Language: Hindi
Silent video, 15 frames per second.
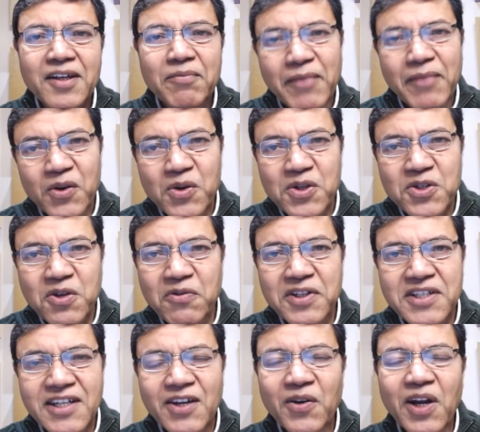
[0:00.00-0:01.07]
मैं हूं क्रिस्टोफर
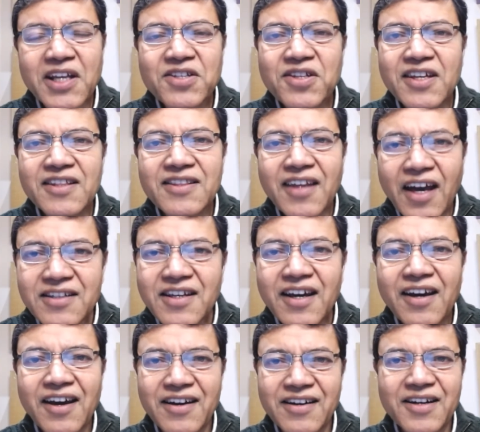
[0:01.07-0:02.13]
सिंह और आज के ताज़ा
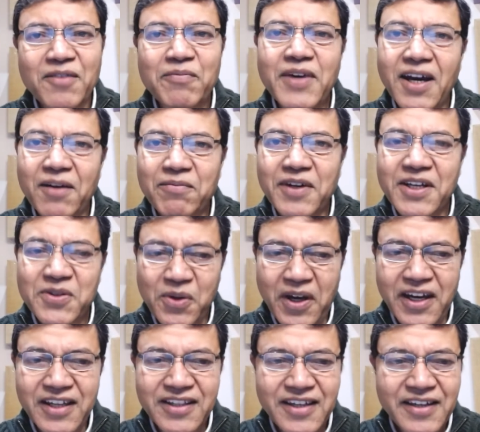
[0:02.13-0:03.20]
कार्यक्रम में आपका
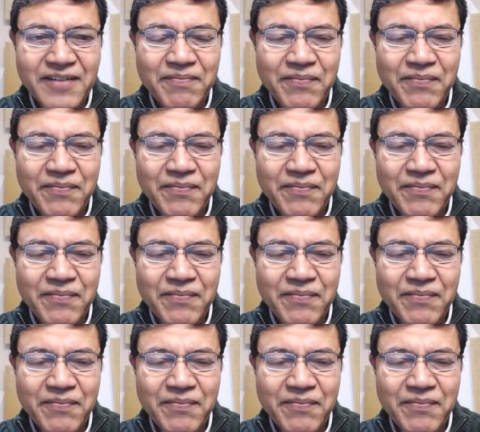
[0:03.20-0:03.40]
स्वागत है